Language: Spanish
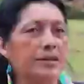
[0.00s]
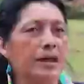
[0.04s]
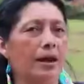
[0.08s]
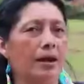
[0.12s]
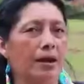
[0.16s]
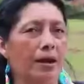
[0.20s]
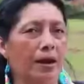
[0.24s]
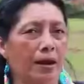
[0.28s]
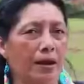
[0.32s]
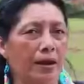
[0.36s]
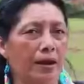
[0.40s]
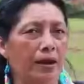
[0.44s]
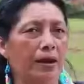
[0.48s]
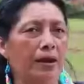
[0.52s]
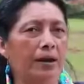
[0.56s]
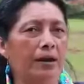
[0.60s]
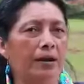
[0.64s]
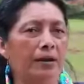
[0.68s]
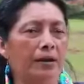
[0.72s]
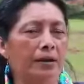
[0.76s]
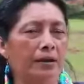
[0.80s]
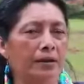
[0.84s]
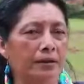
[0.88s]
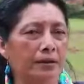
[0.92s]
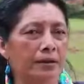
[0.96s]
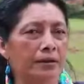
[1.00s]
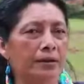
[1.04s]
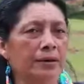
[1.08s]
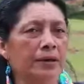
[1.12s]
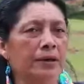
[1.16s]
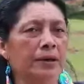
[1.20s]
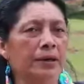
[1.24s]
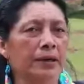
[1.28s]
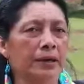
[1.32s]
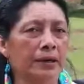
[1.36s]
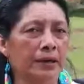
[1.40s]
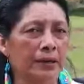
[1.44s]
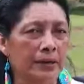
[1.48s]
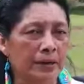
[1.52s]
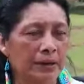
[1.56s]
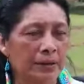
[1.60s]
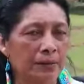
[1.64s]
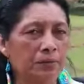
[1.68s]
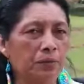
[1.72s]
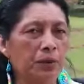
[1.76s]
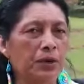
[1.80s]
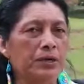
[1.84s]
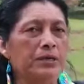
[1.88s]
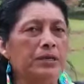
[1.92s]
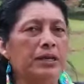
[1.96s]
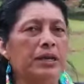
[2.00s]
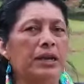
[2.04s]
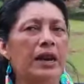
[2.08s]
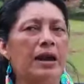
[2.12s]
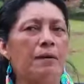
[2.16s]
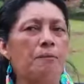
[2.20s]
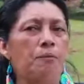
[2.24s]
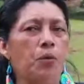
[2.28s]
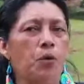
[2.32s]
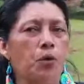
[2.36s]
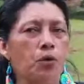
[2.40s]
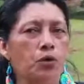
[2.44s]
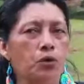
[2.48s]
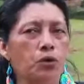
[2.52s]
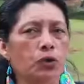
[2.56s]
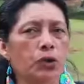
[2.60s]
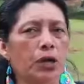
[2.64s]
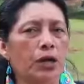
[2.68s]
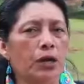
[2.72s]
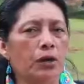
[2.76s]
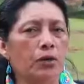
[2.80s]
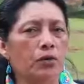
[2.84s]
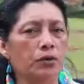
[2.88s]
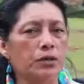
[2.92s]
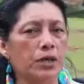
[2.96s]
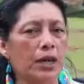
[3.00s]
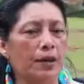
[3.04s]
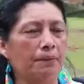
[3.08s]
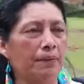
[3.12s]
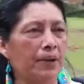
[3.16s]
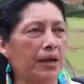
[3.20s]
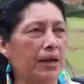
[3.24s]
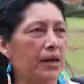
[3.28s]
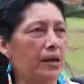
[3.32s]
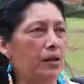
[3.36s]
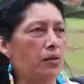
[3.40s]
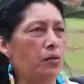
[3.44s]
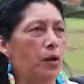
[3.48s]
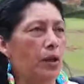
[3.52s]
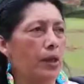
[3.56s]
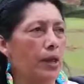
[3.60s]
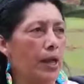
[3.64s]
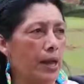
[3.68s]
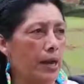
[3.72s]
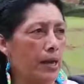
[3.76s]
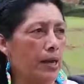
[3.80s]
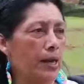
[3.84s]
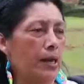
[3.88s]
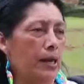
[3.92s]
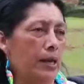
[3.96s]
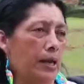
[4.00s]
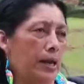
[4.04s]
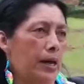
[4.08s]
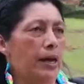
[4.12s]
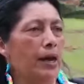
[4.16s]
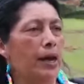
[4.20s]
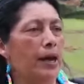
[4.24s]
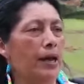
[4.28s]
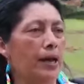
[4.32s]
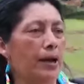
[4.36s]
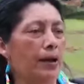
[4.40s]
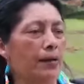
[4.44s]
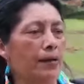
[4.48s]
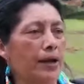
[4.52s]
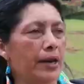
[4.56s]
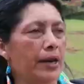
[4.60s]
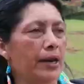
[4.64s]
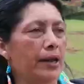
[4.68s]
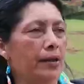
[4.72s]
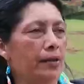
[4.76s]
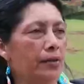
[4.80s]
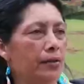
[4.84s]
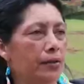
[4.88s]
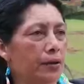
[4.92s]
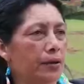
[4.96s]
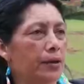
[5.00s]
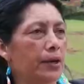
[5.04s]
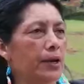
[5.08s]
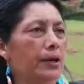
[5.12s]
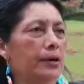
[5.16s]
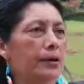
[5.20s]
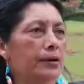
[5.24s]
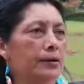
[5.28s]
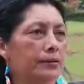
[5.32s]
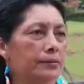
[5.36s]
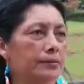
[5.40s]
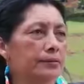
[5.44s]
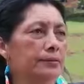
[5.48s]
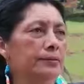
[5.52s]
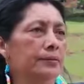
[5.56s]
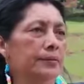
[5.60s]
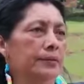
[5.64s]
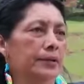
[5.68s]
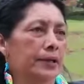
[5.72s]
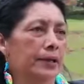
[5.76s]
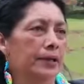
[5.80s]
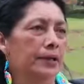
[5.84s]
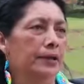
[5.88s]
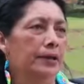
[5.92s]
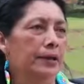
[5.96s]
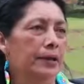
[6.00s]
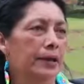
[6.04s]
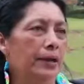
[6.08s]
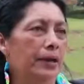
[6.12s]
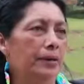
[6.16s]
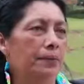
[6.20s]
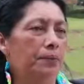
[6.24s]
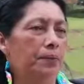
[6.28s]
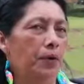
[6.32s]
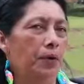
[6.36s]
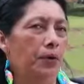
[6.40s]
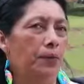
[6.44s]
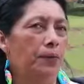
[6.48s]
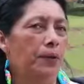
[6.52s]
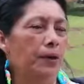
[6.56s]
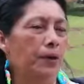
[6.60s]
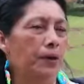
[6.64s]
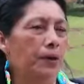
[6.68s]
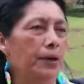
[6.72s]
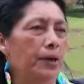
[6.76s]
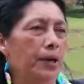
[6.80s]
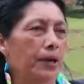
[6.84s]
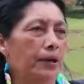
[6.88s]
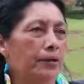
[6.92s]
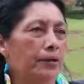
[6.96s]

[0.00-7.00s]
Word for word: destacar el, pues el apoyo que nos han venido a dar y que haya venido el propio